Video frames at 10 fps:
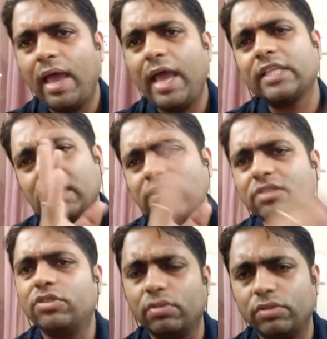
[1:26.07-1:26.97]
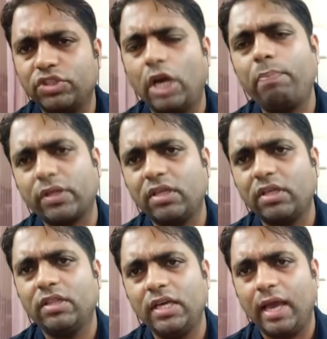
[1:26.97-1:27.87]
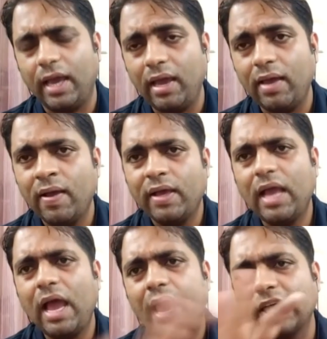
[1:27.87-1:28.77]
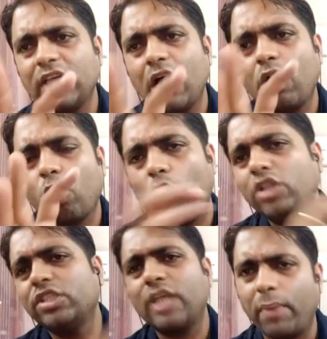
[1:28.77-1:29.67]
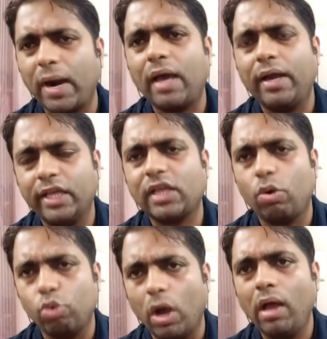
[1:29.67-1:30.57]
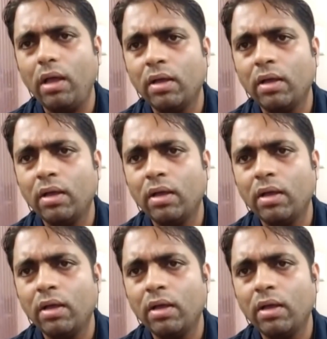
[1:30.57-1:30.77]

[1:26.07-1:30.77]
ऐसा जनप्रतिनिधि है या ऐसा कौन सा बड़ा नेता हुआ